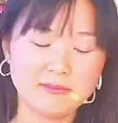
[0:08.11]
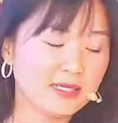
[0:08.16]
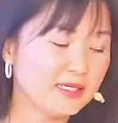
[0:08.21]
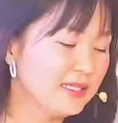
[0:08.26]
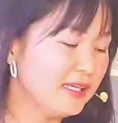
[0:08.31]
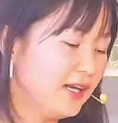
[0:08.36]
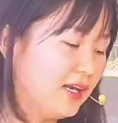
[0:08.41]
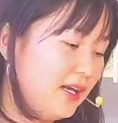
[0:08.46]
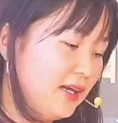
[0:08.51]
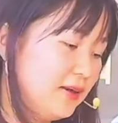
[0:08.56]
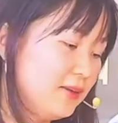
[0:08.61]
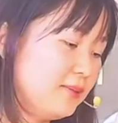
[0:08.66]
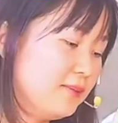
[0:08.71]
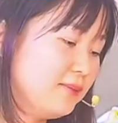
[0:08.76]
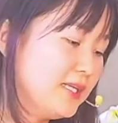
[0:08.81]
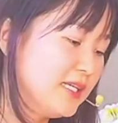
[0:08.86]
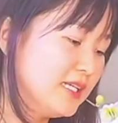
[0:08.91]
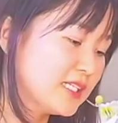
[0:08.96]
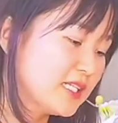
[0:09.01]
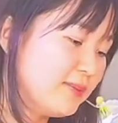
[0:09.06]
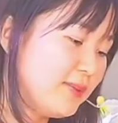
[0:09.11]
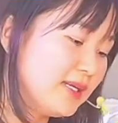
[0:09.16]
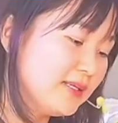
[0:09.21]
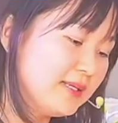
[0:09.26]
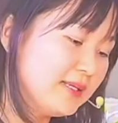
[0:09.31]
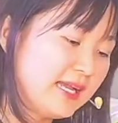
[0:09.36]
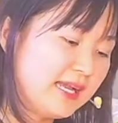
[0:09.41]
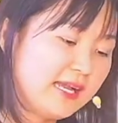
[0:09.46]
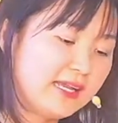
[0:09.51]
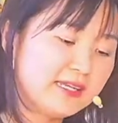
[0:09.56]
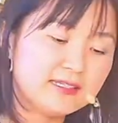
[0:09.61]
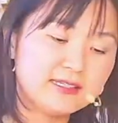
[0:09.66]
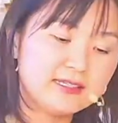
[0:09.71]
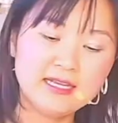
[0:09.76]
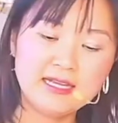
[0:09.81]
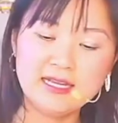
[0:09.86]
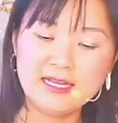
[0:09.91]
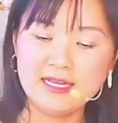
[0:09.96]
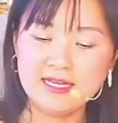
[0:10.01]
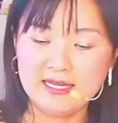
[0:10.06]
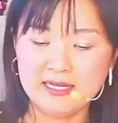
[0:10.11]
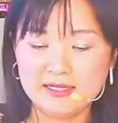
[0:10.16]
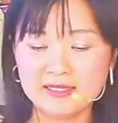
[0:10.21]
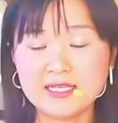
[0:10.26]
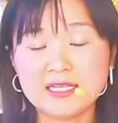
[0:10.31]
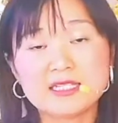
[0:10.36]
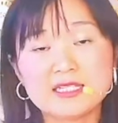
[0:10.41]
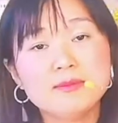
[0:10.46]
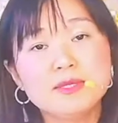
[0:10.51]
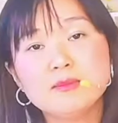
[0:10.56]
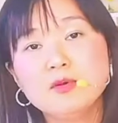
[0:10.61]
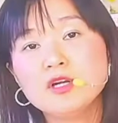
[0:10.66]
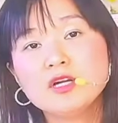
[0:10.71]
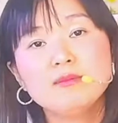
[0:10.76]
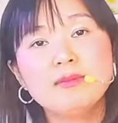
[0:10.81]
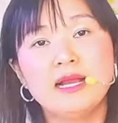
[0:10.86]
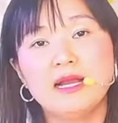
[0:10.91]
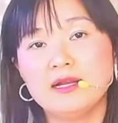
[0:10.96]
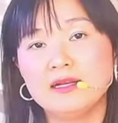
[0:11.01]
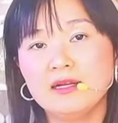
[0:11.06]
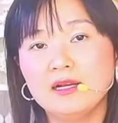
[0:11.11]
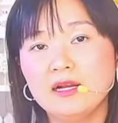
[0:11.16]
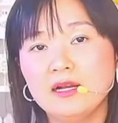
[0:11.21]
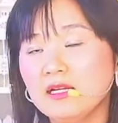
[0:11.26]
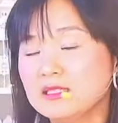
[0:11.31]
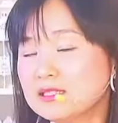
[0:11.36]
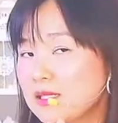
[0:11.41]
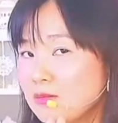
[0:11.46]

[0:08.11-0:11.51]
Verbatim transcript: bắt giờ bây giờ ta bắt nhạc bây giờ tôi mình muốn các bạn à,